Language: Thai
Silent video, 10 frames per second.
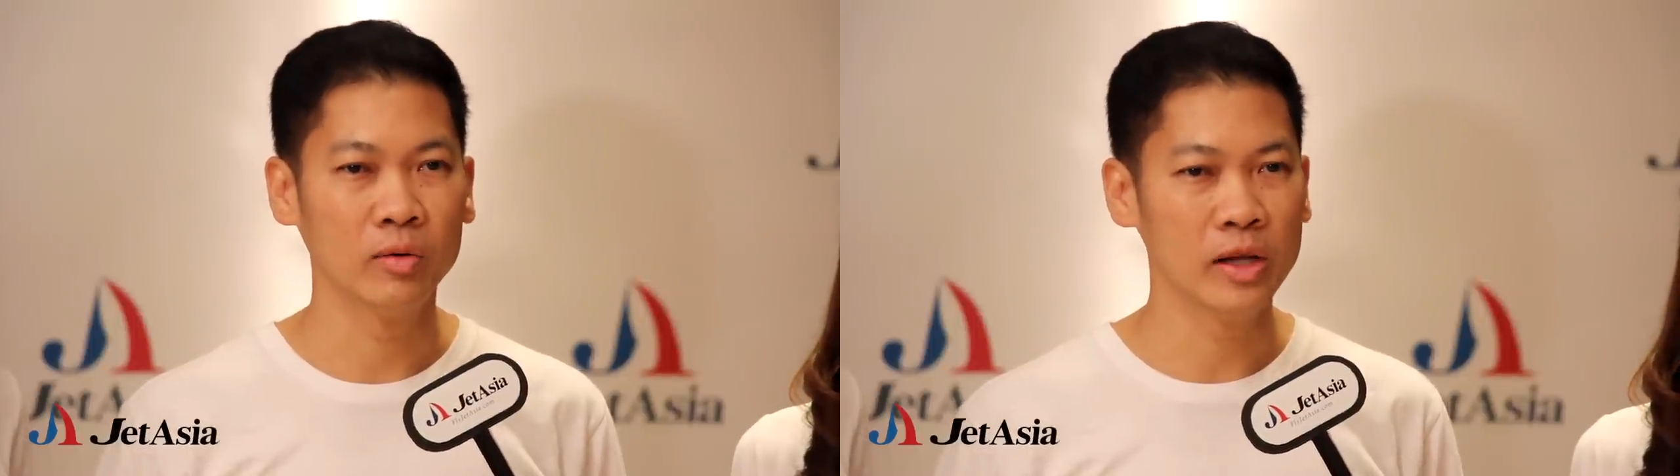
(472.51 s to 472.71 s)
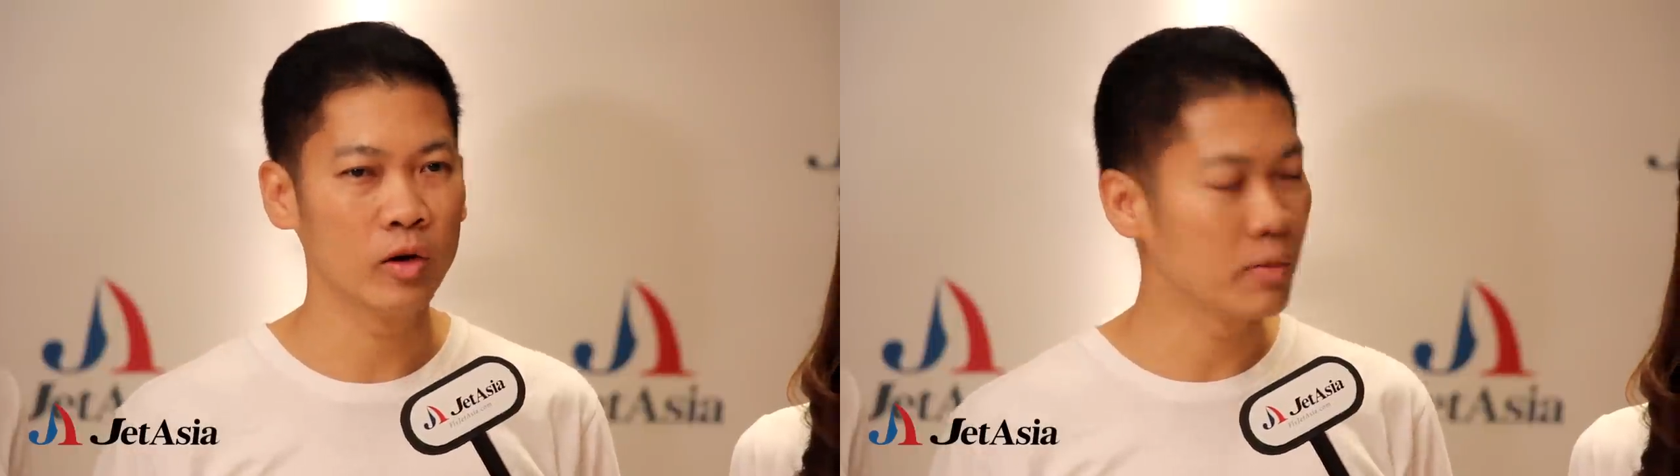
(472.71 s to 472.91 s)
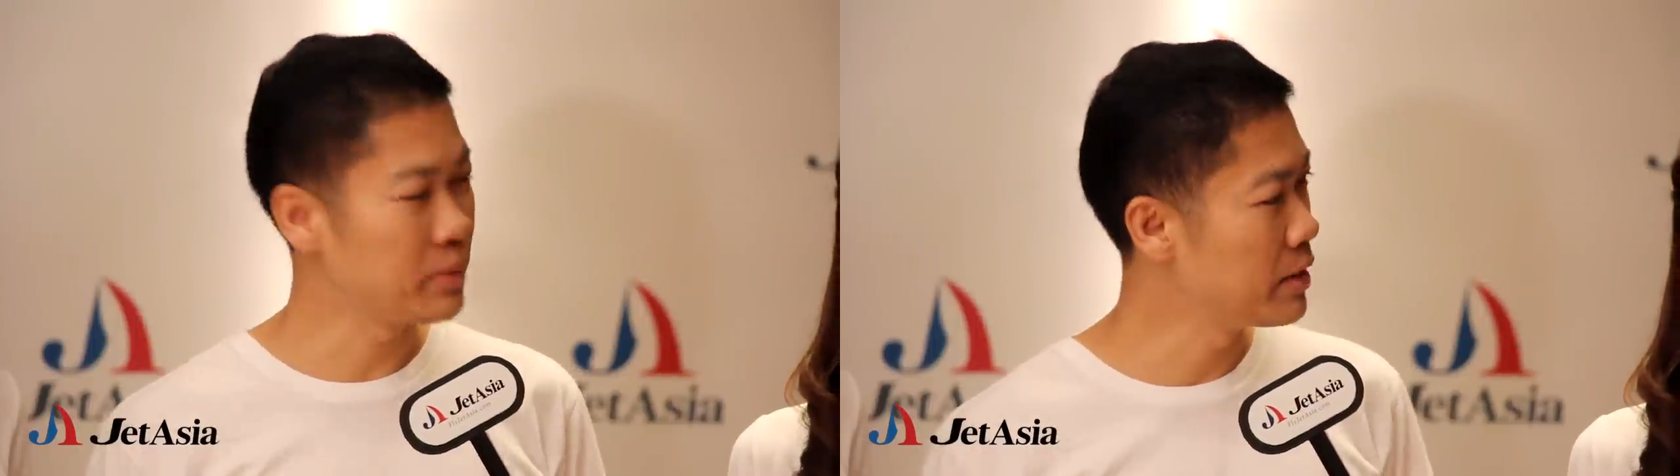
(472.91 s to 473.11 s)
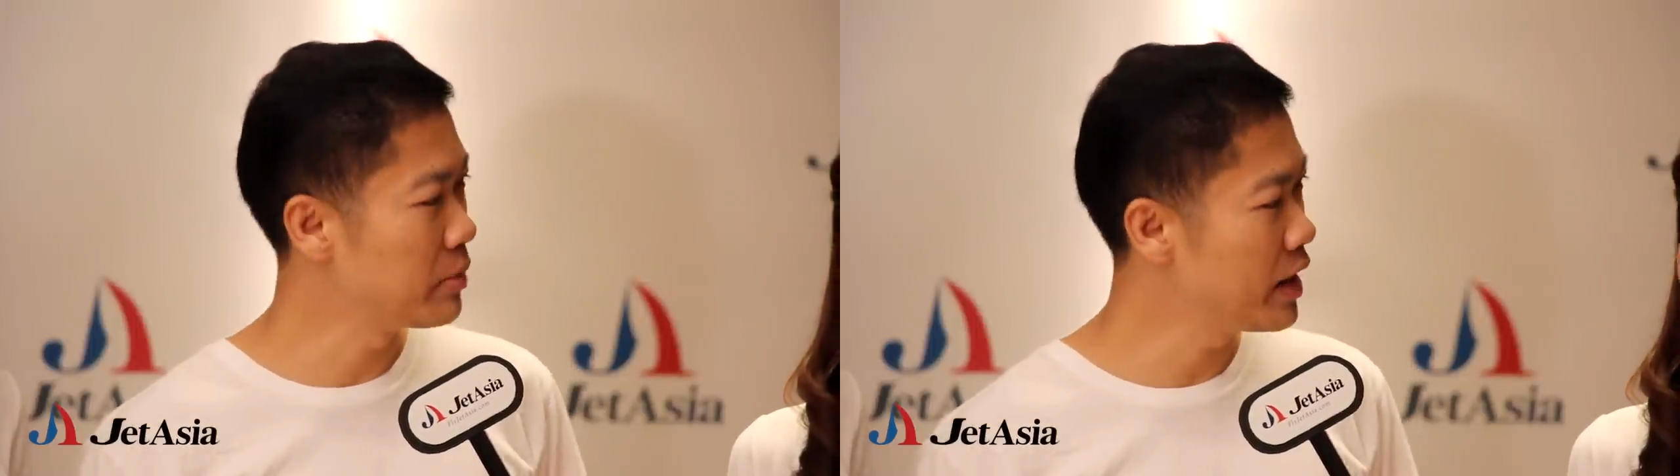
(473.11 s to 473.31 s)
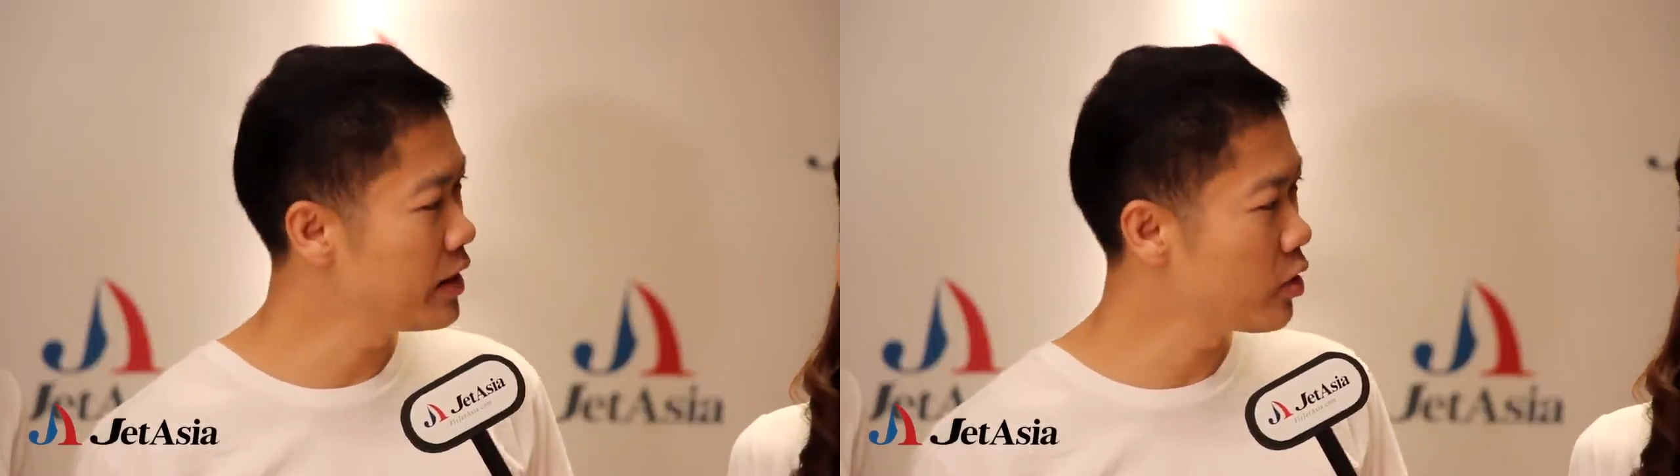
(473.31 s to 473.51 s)
เรียกว่าเป็น
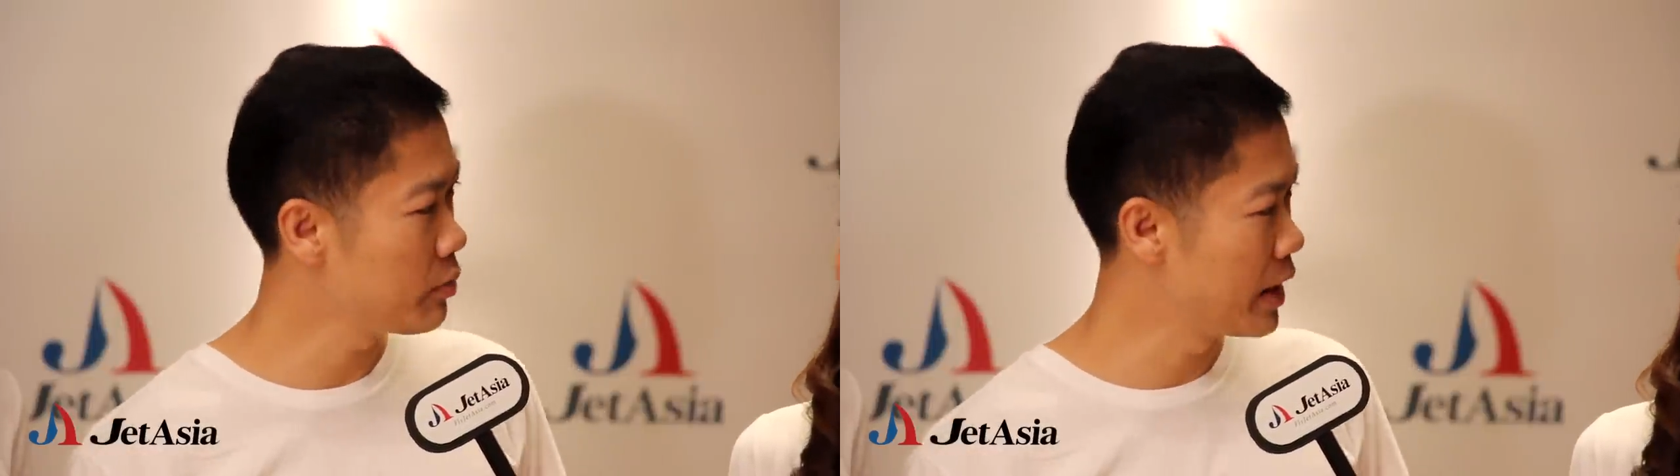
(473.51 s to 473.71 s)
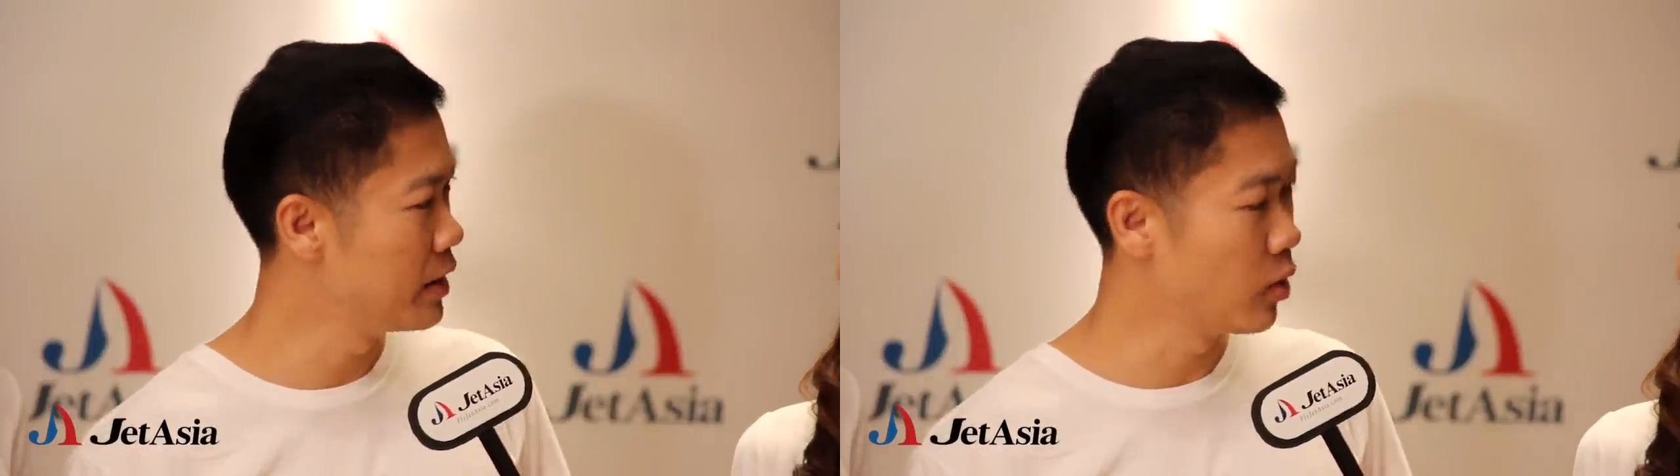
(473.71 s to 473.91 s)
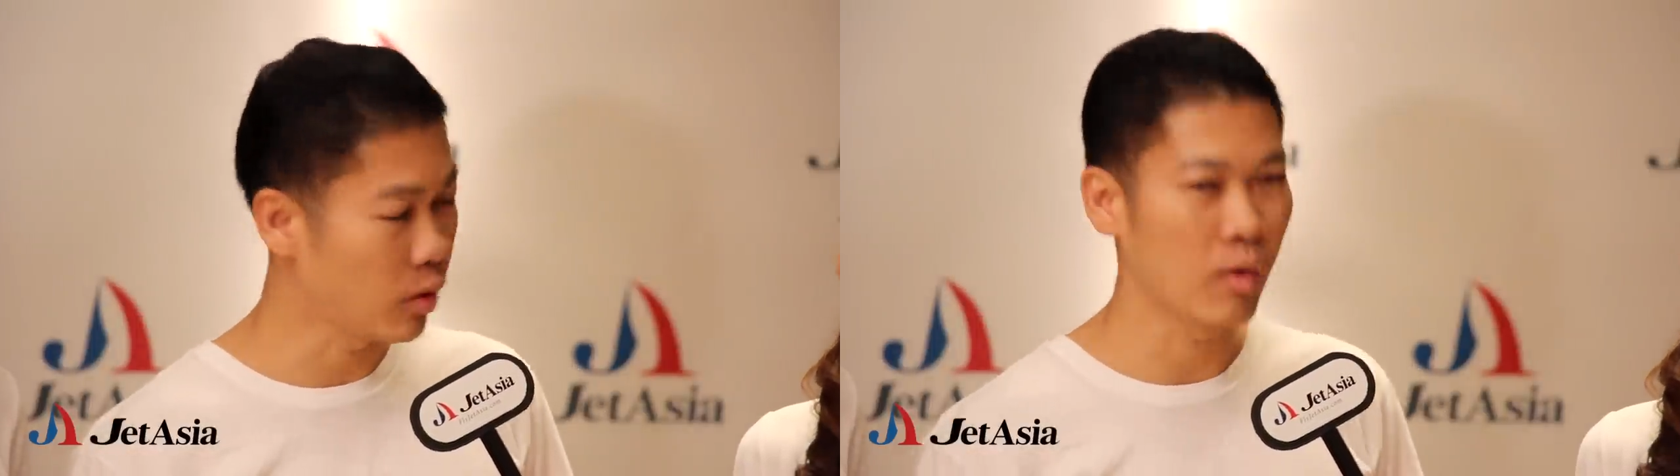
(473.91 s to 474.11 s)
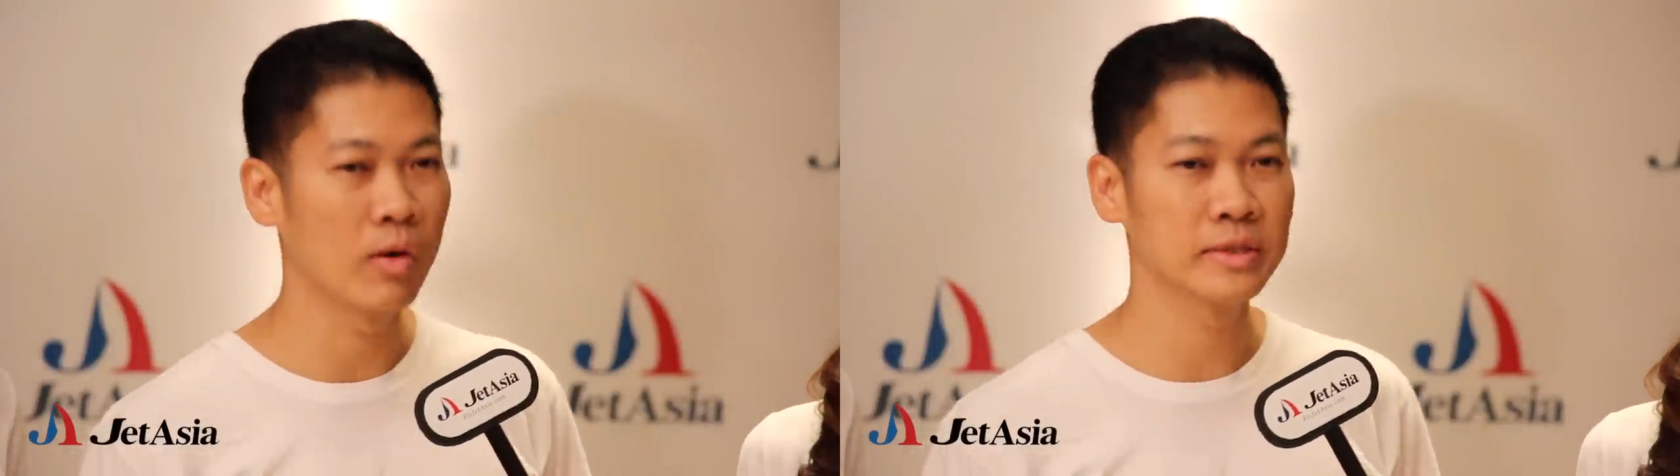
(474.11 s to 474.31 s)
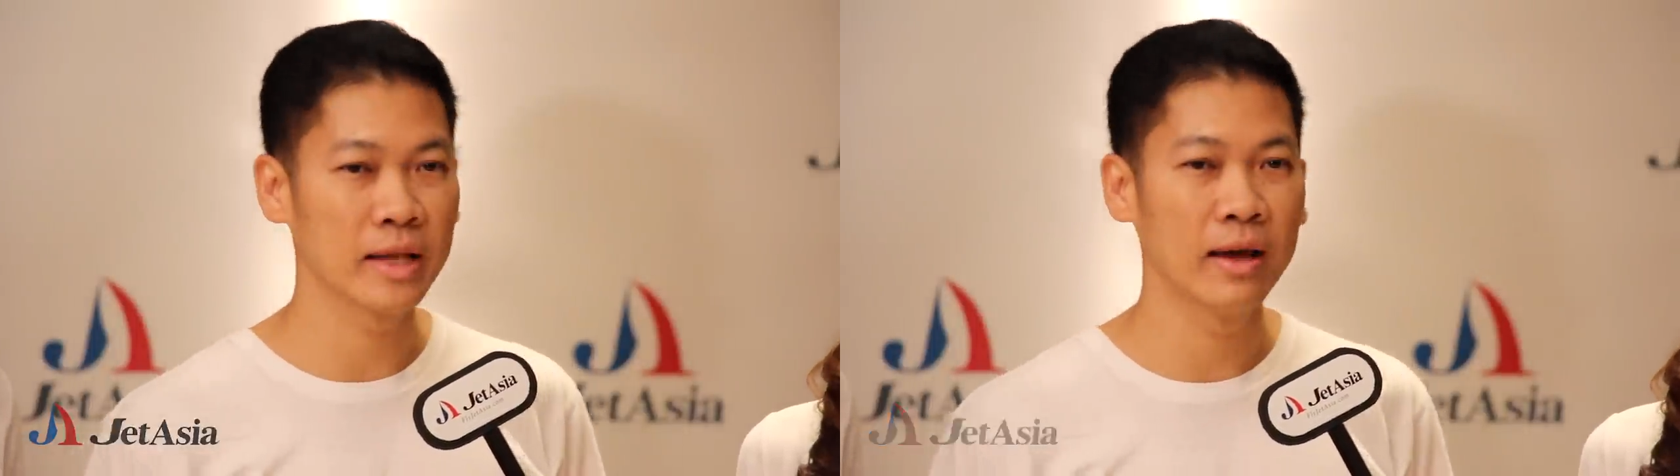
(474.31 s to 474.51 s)
ไม่ได้เรียกว่าเป็นโลค
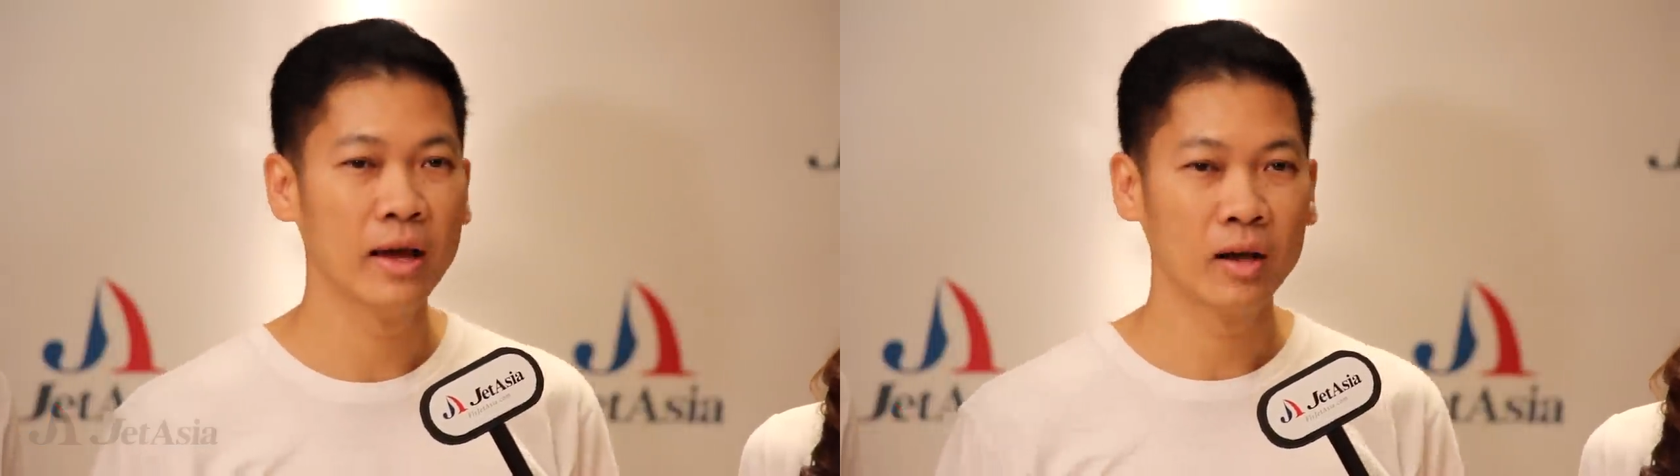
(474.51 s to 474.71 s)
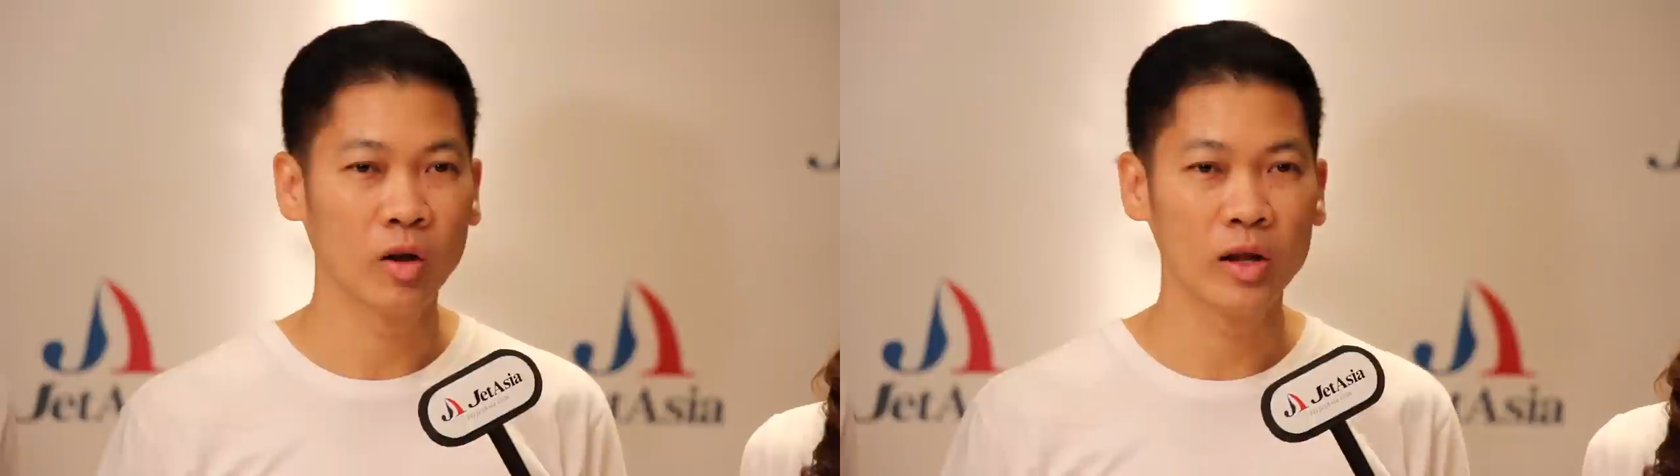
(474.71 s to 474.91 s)
อสนะเรา